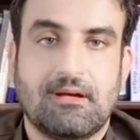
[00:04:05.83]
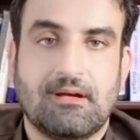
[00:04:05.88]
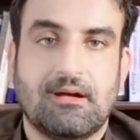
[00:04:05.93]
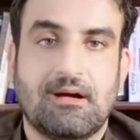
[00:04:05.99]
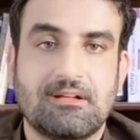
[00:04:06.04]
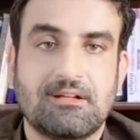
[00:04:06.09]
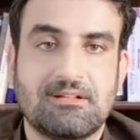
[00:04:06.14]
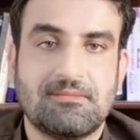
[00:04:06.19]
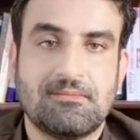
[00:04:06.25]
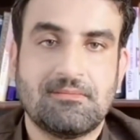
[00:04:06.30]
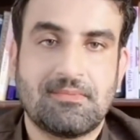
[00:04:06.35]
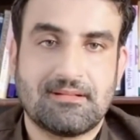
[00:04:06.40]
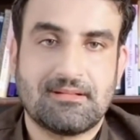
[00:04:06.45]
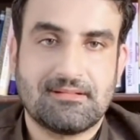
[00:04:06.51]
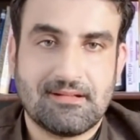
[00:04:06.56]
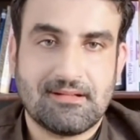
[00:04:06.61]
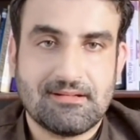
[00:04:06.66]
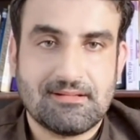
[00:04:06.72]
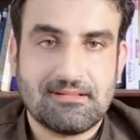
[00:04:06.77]
अच्छा हम बात कर
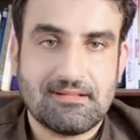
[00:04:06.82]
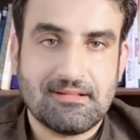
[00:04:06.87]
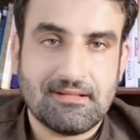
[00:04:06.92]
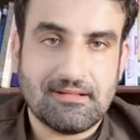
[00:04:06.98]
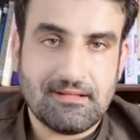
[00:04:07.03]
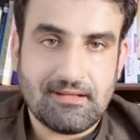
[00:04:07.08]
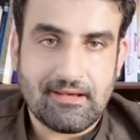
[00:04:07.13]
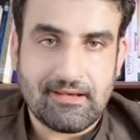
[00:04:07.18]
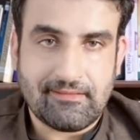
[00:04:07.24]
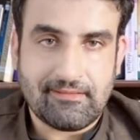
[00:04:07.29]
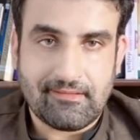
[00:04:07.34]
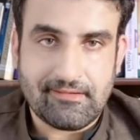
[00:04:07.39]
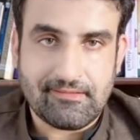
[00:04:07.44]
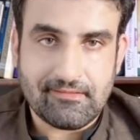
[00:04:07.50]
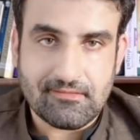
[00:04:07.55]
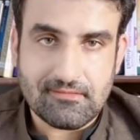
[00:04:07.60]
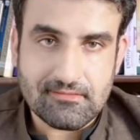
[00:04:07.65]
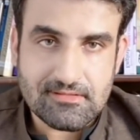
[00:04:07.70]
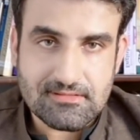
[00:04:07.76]
लेते हैं
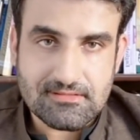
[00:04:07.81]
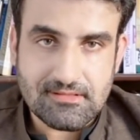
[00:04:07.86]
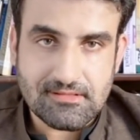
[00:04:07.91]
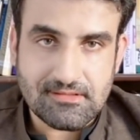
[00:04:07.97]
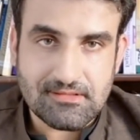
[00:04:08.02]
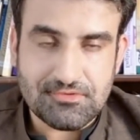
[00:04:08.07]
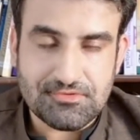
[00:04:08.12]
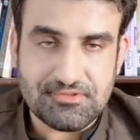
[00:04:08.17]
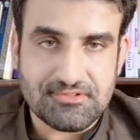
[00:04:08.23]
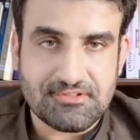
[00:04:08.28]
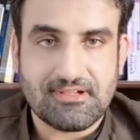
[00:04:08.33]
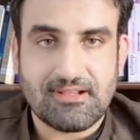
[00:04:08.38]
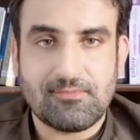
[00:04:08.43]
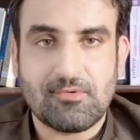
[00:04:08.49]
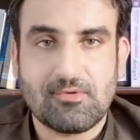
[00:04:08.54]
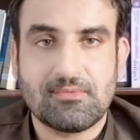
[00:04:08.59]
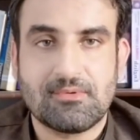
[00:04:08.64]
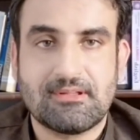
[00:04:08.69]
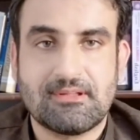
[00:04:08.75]
एनालिटिकल रीजनिंग की तो जैसा कि आपको
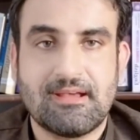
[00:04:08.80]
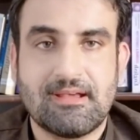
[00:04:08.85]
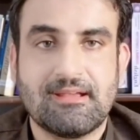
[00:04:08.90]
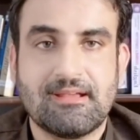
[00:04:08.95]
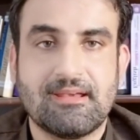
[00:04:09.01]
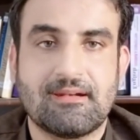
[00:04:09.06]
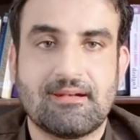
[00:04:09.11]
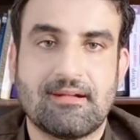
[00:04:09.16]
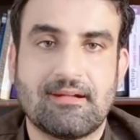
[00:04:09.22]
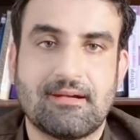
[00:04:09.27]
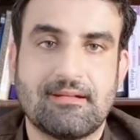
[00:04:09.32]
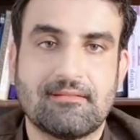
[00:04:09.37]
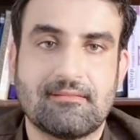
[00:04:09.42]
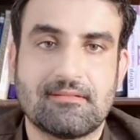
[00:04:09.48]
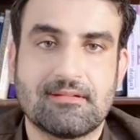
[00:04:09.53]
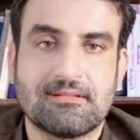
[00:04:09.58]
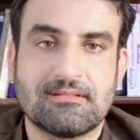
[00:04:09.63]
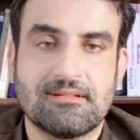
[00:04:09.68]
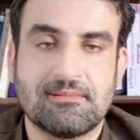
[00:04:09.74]
बताया कि एनालिटिकल
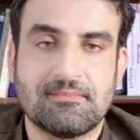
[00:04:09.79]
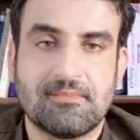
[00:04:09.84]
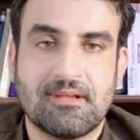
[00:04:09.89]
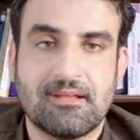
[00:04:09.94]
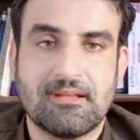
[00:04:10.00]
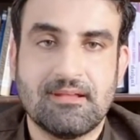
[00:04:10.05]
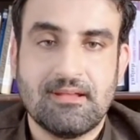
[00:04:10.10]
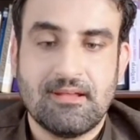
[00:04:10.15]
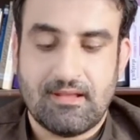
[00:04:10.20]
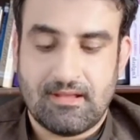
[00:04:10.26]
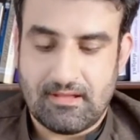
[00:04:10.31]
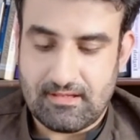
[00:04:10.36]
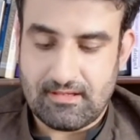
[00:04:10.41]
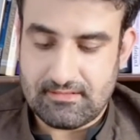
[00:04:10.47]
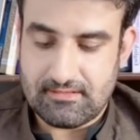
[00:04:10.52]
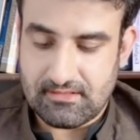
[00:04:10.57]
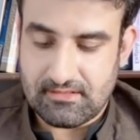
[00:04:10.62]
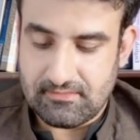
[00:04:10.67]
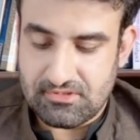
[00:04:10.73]
रीजनिंग में
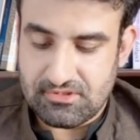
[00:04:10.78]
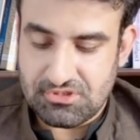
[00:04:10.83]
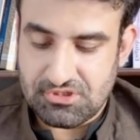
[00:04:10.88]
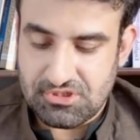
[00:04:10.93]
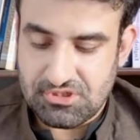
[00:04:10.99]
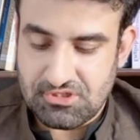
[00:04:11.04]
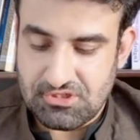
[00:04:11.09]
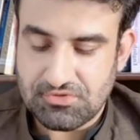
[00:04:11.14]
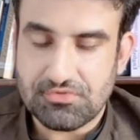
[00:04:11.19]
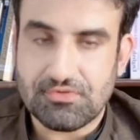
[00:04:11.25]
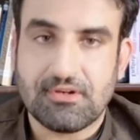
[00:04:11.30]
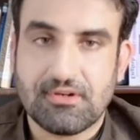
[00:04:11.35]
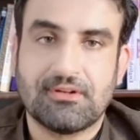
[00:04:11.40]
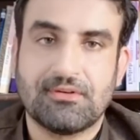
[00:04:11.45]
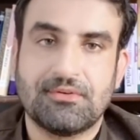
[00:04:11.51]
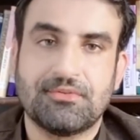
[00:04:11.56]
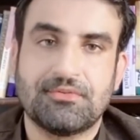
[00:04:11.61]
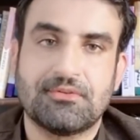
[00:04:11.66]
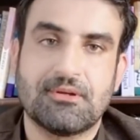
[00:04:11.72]
तकरीबन छः जो है ना
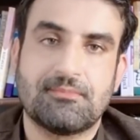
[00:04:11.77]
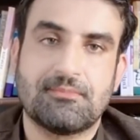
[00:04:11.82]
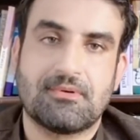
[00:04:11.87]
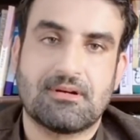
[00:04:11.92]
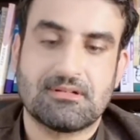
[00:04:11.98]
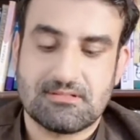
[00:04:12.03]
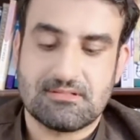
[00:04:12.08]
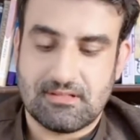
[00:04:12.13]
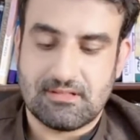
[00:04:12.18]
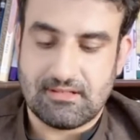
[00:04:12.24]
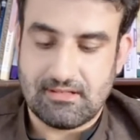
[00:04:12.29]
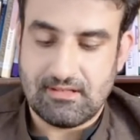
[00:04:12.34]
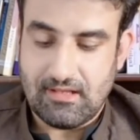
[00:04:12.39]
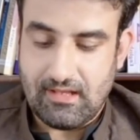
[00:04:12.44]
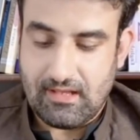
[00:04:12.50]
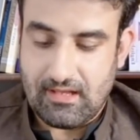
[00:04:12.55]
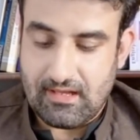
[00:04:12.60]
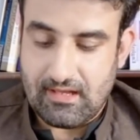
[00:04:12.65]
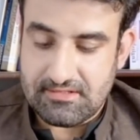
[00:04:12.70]
उसके पार्ट्स
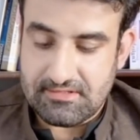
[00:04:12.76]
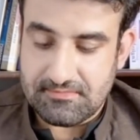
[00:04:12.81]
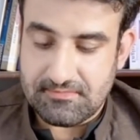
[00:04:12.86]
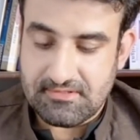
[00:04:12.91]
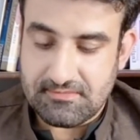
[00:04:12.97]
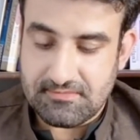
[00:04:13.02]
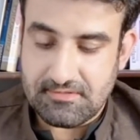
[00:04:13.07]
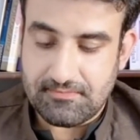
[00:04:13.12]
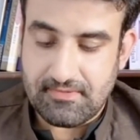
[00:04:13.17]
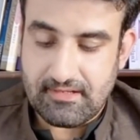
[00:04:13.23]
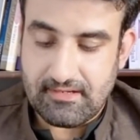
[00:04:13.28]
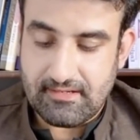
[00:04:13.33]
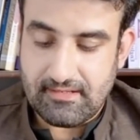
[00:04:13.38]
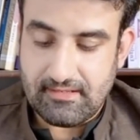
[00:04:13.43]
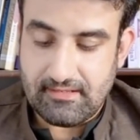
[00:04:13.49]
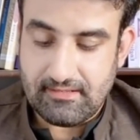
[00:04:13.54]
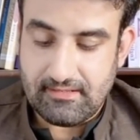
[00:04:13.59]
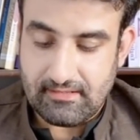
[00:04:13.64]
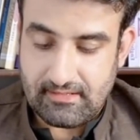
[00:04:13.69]
हैं जिसमें सबसे पहले
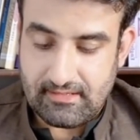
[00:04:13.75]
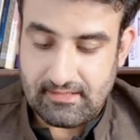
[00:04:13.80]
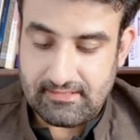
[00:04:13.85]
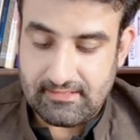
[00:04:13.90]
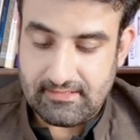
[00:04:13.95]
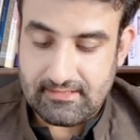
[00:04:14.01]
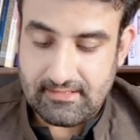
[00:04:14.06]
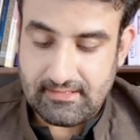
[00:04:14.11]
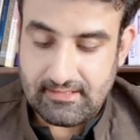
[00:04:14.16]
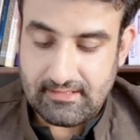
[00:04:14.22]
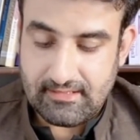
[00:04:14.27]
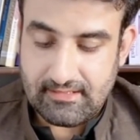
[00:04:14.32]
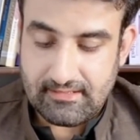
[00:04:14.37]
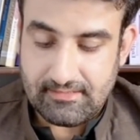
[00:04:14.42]
आ जाता है